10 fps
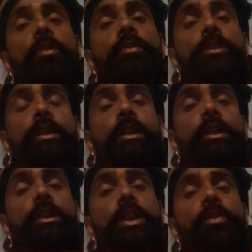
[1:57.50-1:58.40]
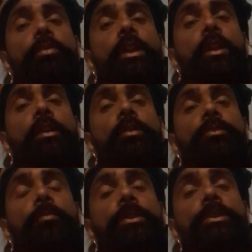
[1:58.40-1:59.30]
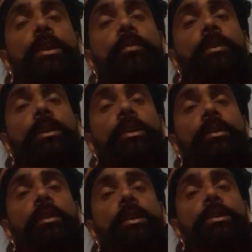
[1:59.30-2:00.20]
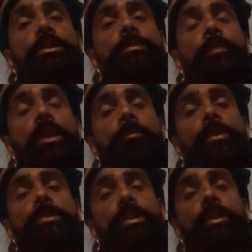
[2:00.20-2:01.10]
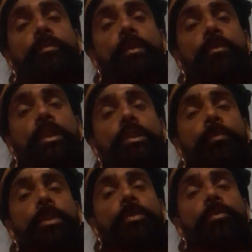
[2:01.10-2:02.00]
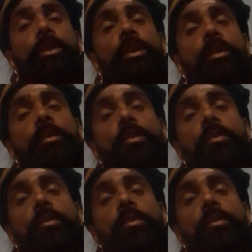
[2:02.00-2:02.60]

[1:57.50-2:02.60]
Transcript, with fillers: और तेल लिए हुए हैं तो बजरंग बली के जिस पैर पर शनि भगवान दबे हुए हैं